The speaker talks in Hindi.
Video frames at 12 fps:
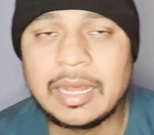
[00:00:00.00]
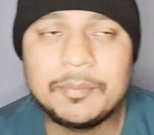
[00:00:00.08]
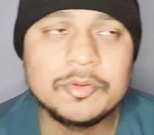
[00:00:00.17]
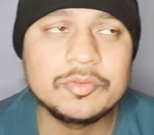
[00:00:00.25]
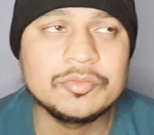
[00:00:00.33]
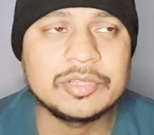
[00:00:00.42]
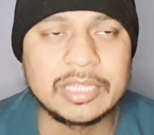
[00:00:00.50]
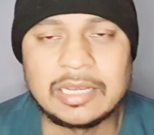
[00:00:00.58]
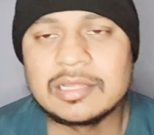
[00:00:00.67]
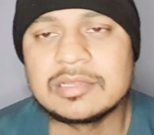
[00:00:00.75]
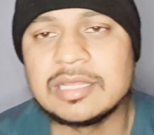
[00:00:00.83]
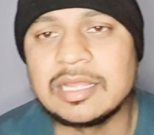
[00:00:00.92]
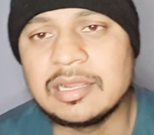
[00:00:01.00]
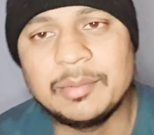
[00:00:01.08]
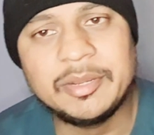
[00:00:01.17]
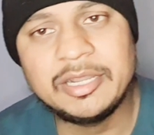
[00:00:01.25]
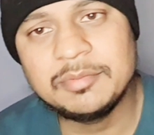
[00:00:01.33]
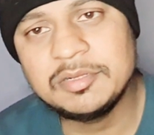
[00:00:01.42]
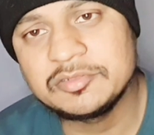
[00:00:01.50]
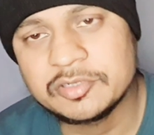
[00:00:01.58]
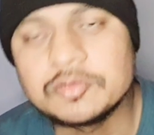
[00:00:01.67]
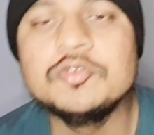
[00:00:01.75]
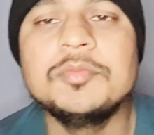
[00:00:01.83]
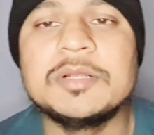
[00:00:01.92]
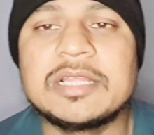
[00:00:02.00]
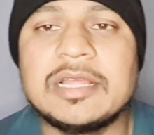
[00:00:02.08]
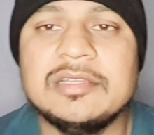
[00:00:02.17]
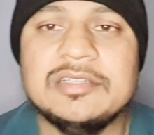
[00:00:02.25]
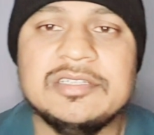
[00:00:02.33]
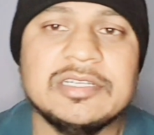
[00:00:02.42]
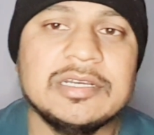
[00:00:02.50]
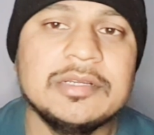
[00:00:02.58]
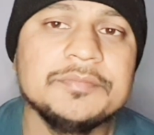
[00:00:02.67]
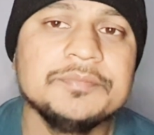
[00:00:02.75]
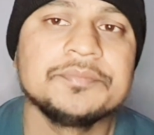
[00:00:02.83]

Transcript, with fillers: आप लोग को क्या लगता है कमेंट में ज़रूर बता दीजिएगा